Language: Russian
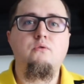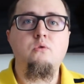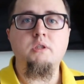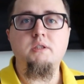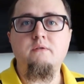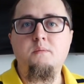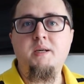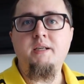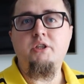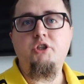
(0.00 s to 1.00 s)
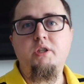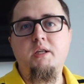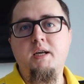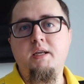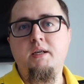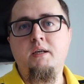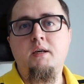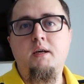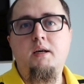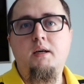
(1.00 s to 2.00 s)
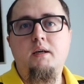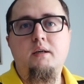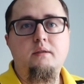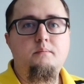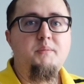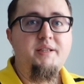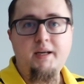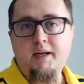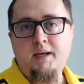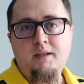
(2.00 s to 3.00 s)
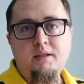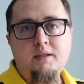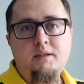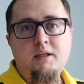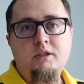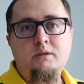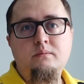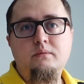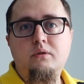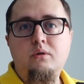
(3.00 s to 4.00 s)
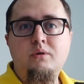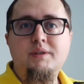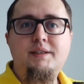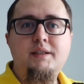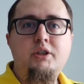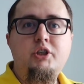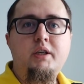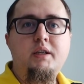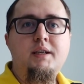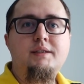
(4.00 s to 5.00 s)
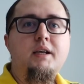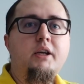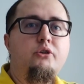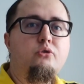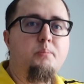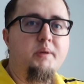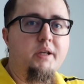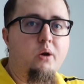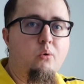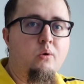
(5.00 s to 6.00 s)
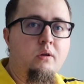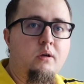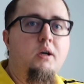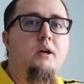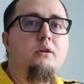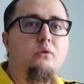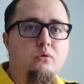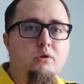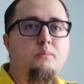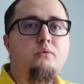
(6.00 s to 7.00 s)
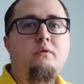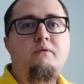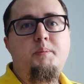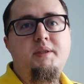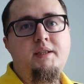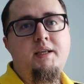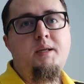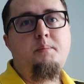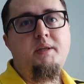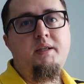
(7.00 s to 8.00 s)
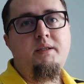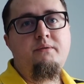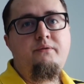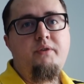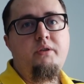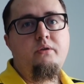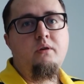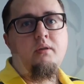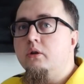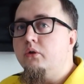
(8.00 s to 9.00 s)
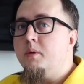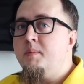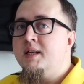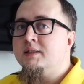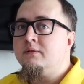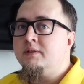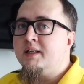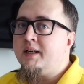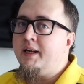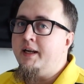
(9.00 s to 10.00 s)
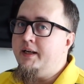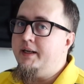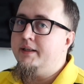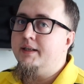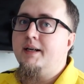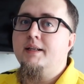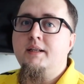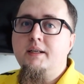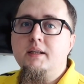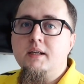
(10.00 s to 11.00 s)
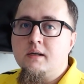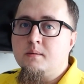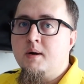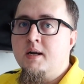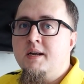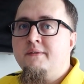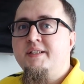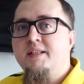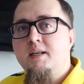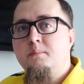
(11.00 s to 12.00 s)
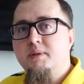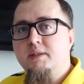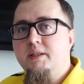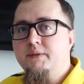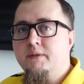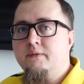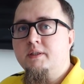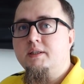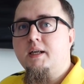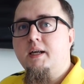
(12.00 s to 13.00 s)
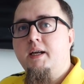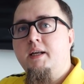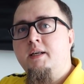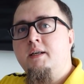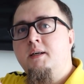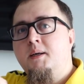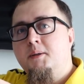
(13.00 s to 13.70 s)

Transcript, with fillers: творчество, мои начинания материально, так скажем, то ссылочки на страничку Patreon тоже будут в описании под этим видео. Ну а меня зовут Сергей, и это канал Мания. Всем позитивного настроения.